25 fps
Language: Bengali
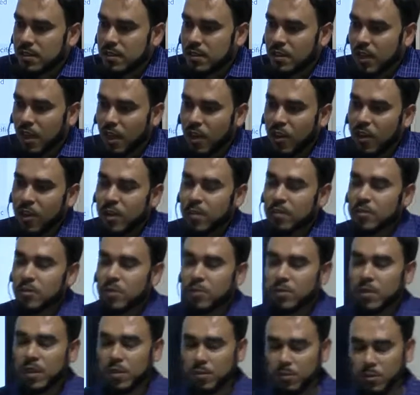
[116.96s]
দেওয়া হয় যে
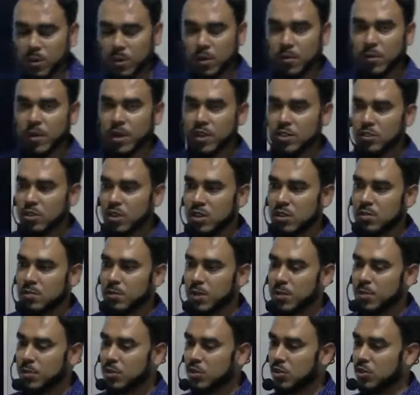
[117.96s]
মেন ফোনে মেয়ে চয়েস
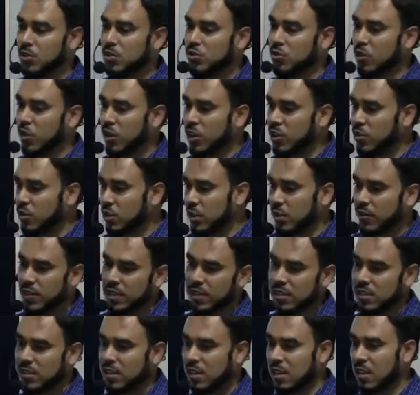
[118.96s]
মেটফোন যখন টোলারেট করতে
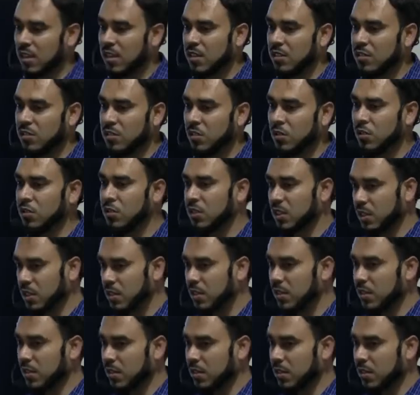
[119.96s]
পারতেছে না তখন দেই